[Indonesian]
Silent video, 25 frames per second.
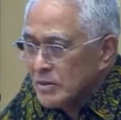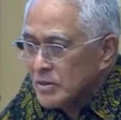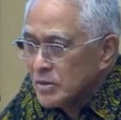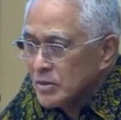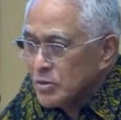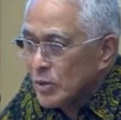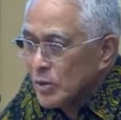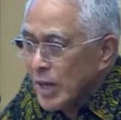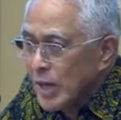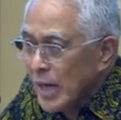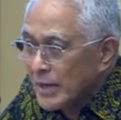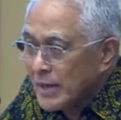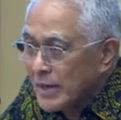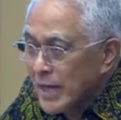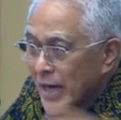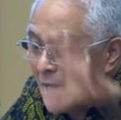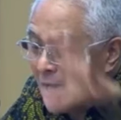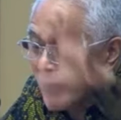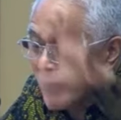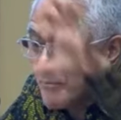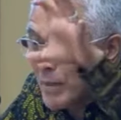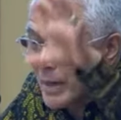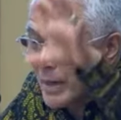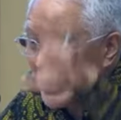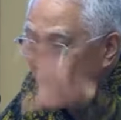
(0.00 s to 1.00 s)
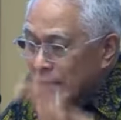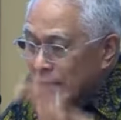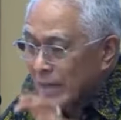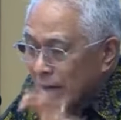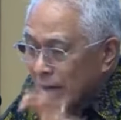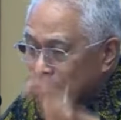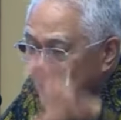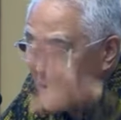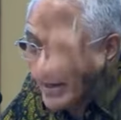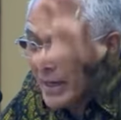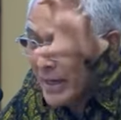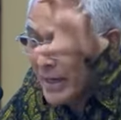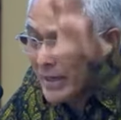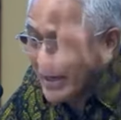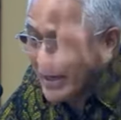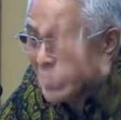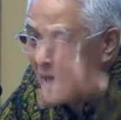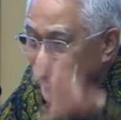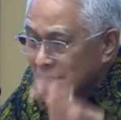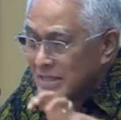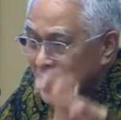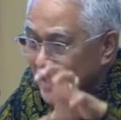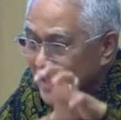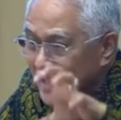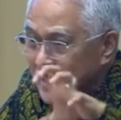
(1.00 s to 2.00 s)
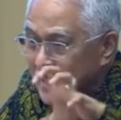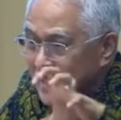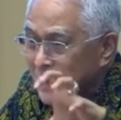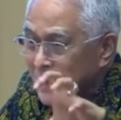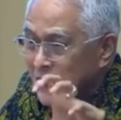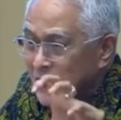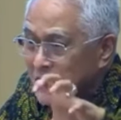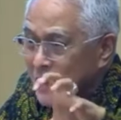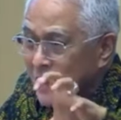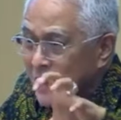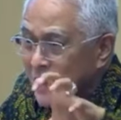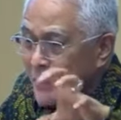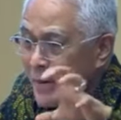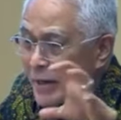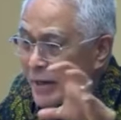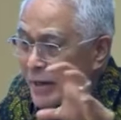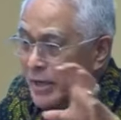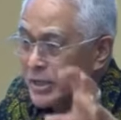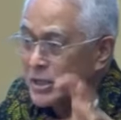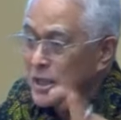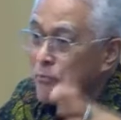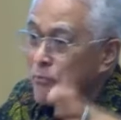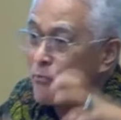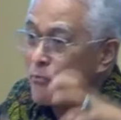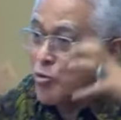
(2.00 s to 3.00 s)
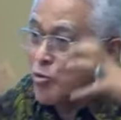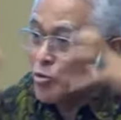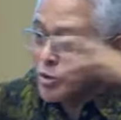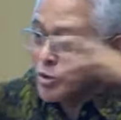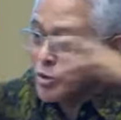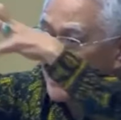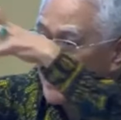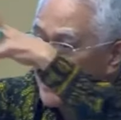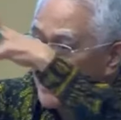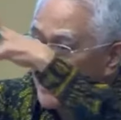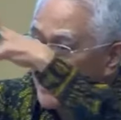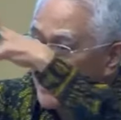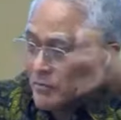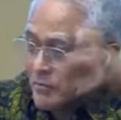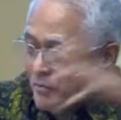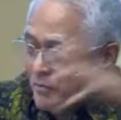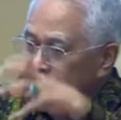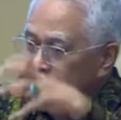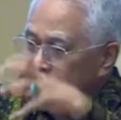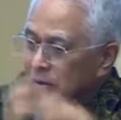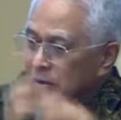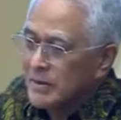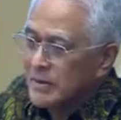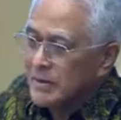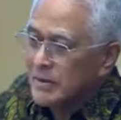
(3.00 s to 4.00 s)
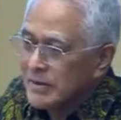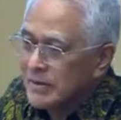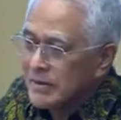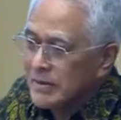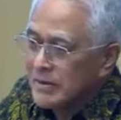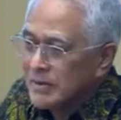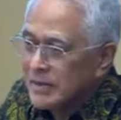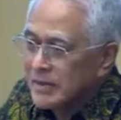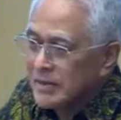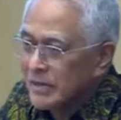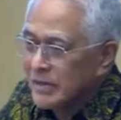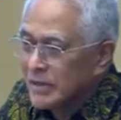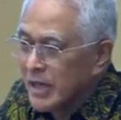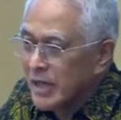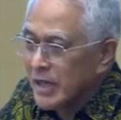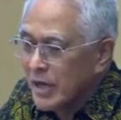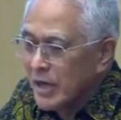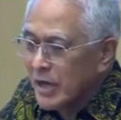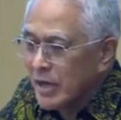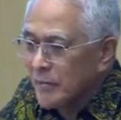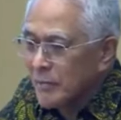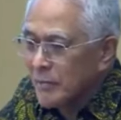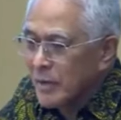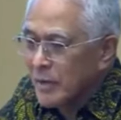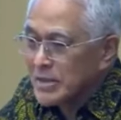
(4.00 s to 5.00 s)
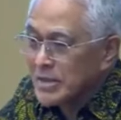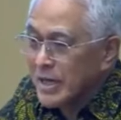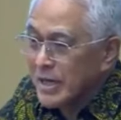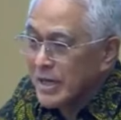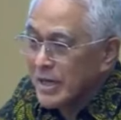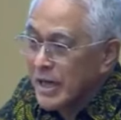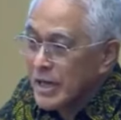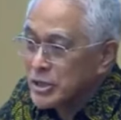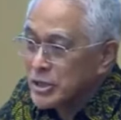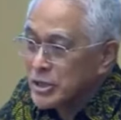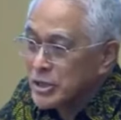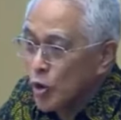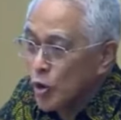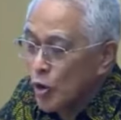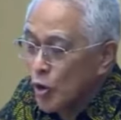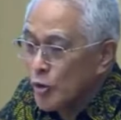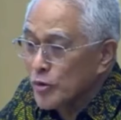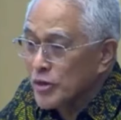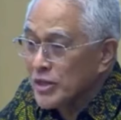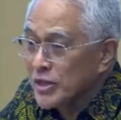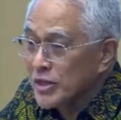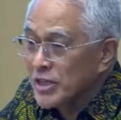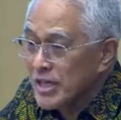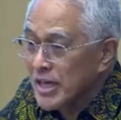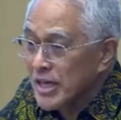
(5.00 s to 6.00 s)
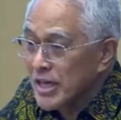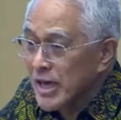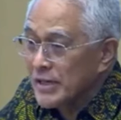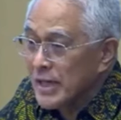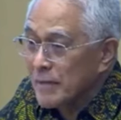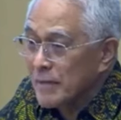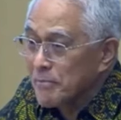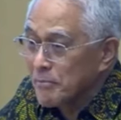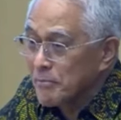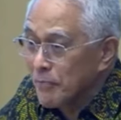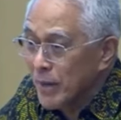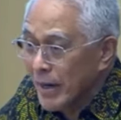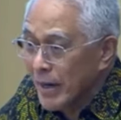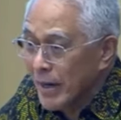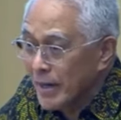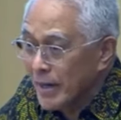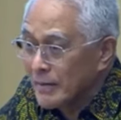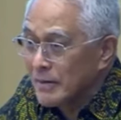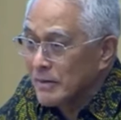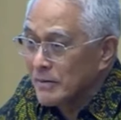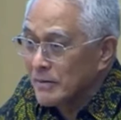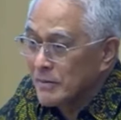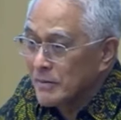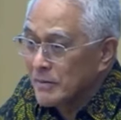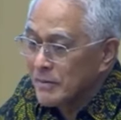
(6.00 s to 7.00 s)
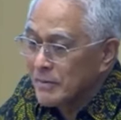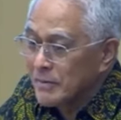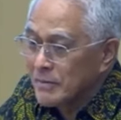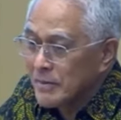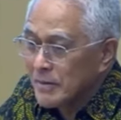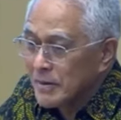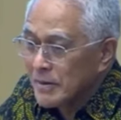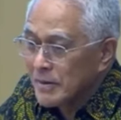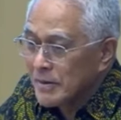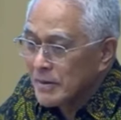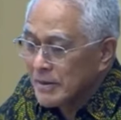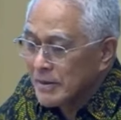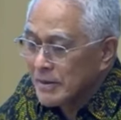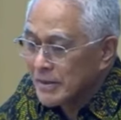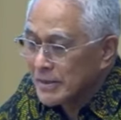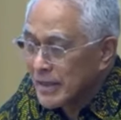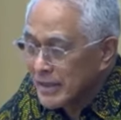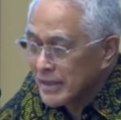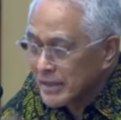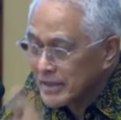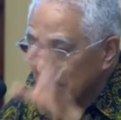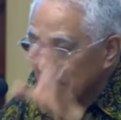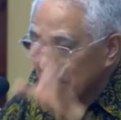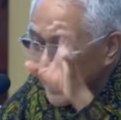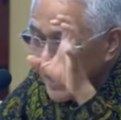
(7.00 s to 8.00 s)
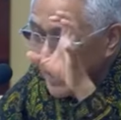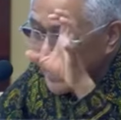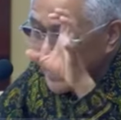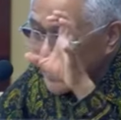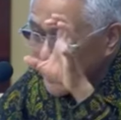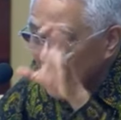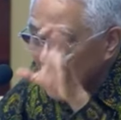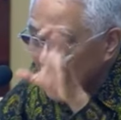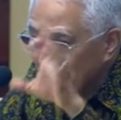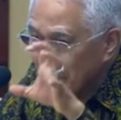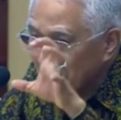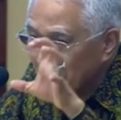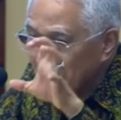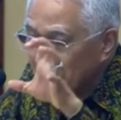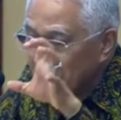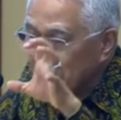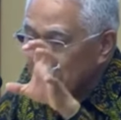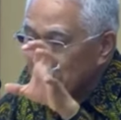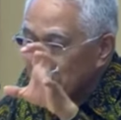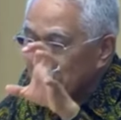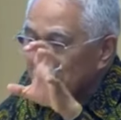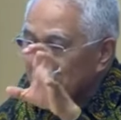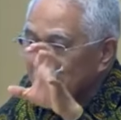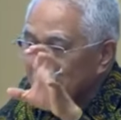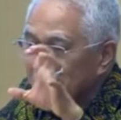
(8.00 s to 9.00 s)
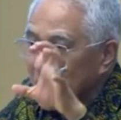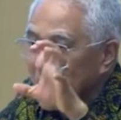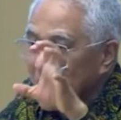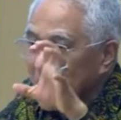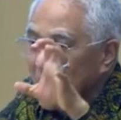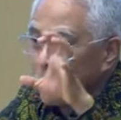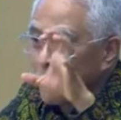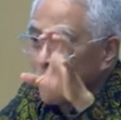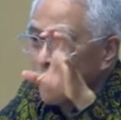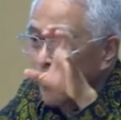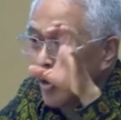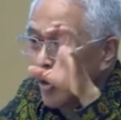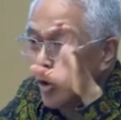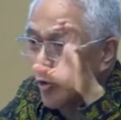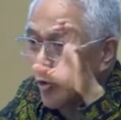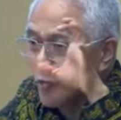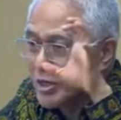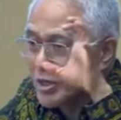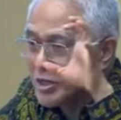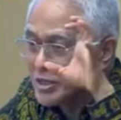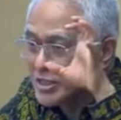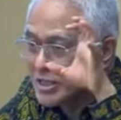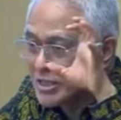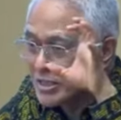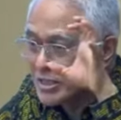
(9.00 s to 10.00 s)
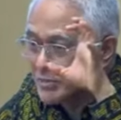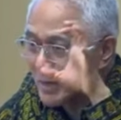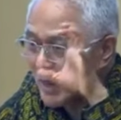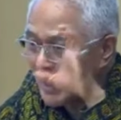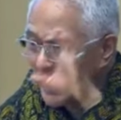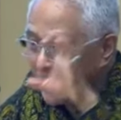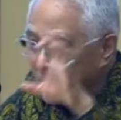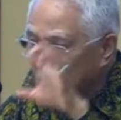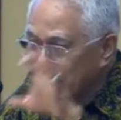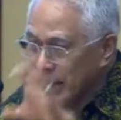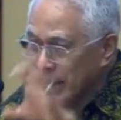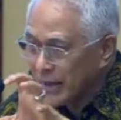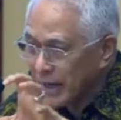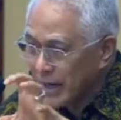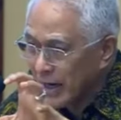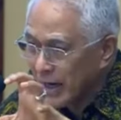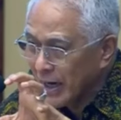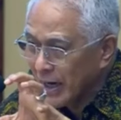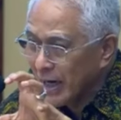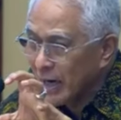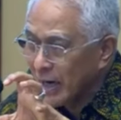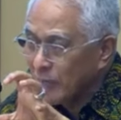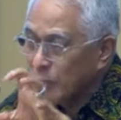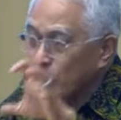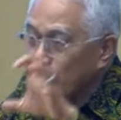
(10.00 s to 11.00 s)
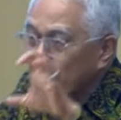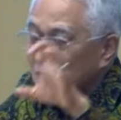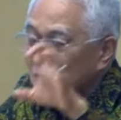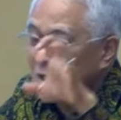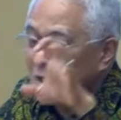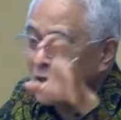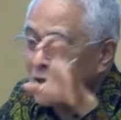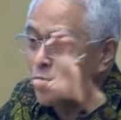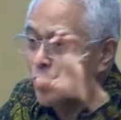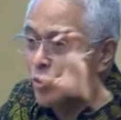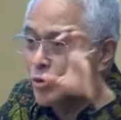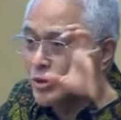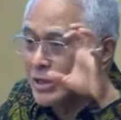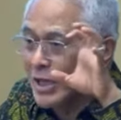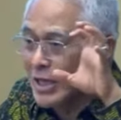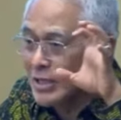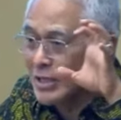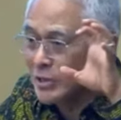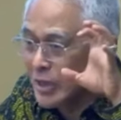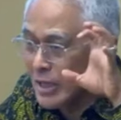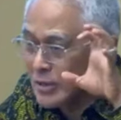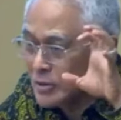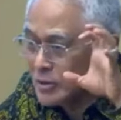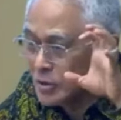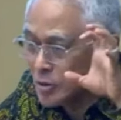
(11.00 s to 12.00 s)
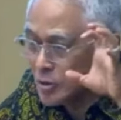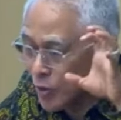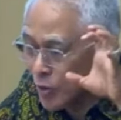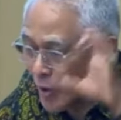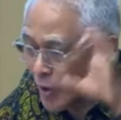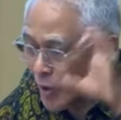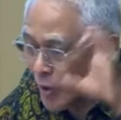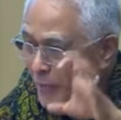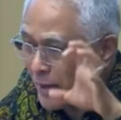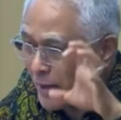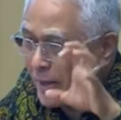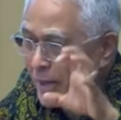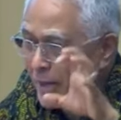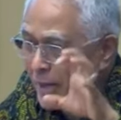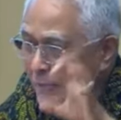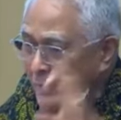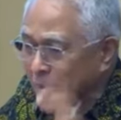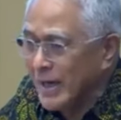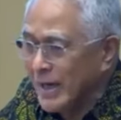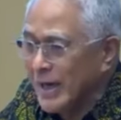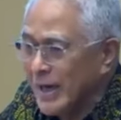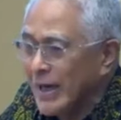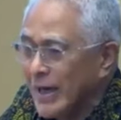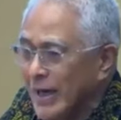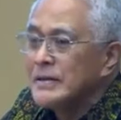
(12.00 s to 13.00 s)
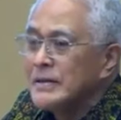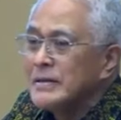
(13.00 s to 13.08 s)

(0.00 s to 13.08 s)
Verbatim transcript: Sudah ada gambaran-gambaran dasar yang disampaikan di pusat tentang masalah eselon 3 dan 4 kinerjanya begini, provinsi bagaimana, kabupaten kota dan juga bagaimana.